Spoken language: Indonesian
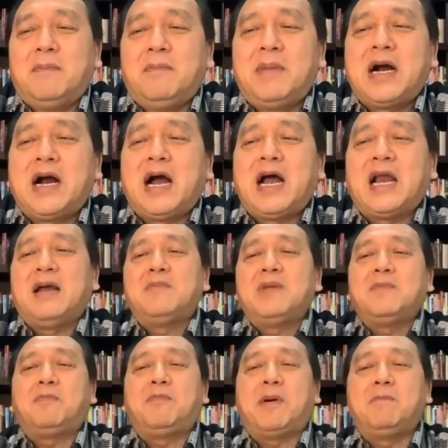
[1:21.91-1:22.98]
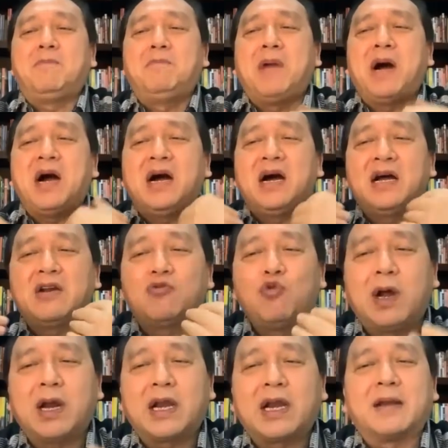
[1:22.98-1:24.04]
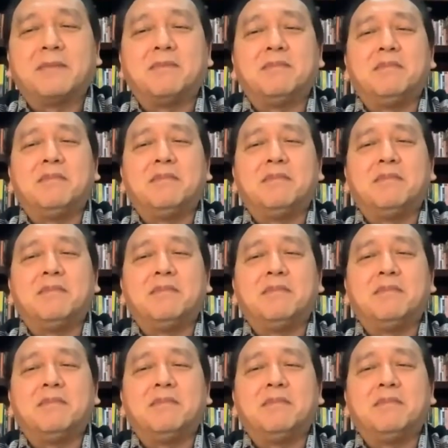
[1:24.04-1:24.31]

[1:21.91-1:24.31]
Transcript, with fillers: mengalami pembaharuan